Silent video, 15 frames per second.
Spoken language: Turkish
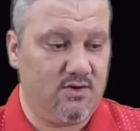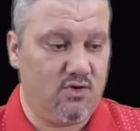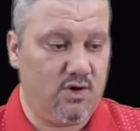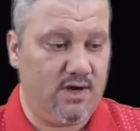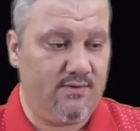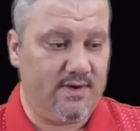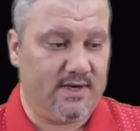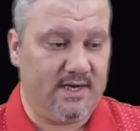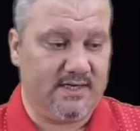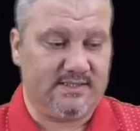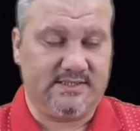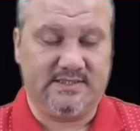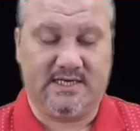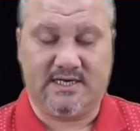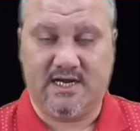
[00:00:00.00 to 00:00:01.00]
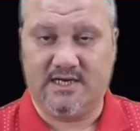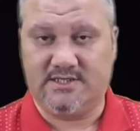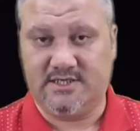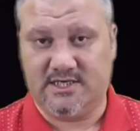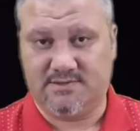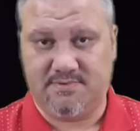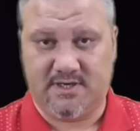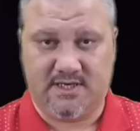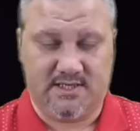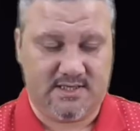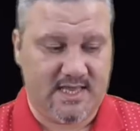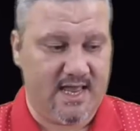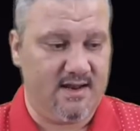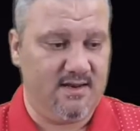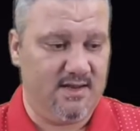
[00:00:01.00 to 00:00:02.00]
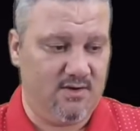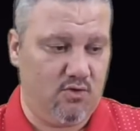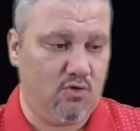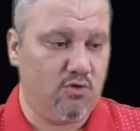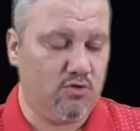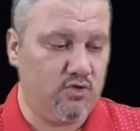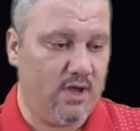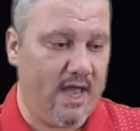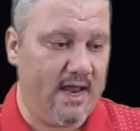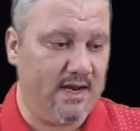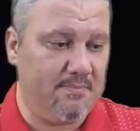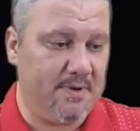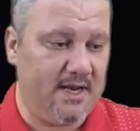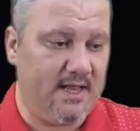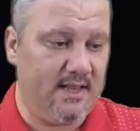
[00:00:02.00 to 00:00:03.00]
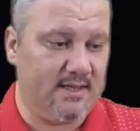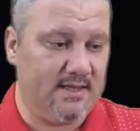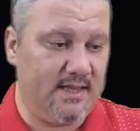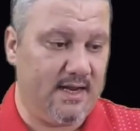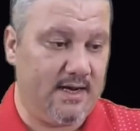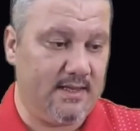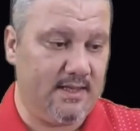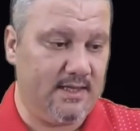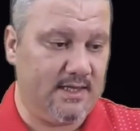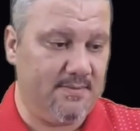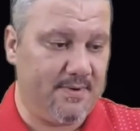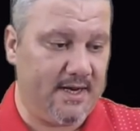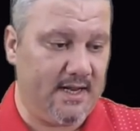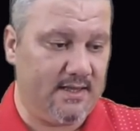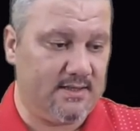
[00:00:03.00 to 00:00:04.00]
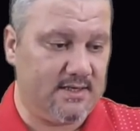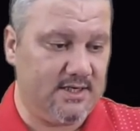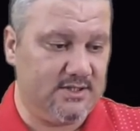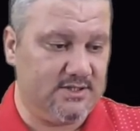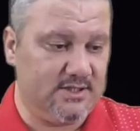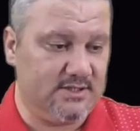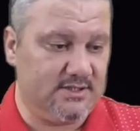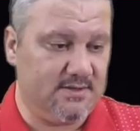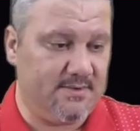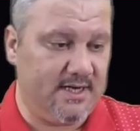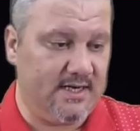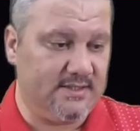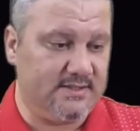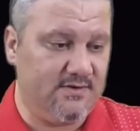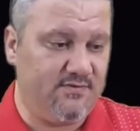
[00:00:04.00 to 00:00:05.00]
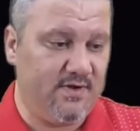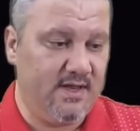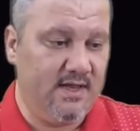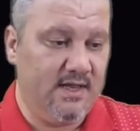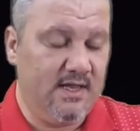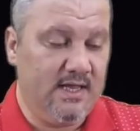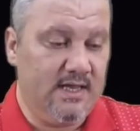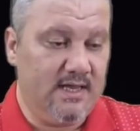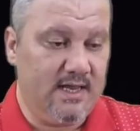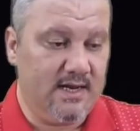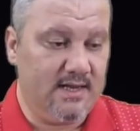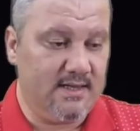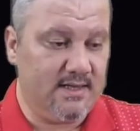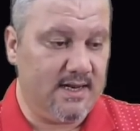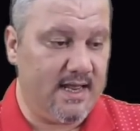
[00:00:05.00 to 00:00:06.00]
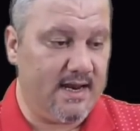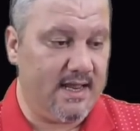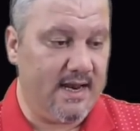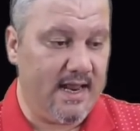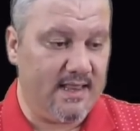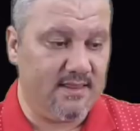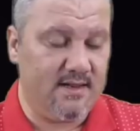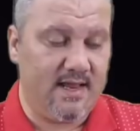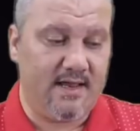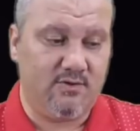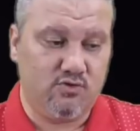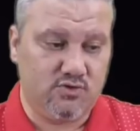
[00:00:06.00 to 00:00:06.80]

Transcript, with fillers: Rio ve karşısında karşılaşma gitgelli oldu yani penaltılarda da iki penaltı kaçırınca maalesef yenildiler, elendiler.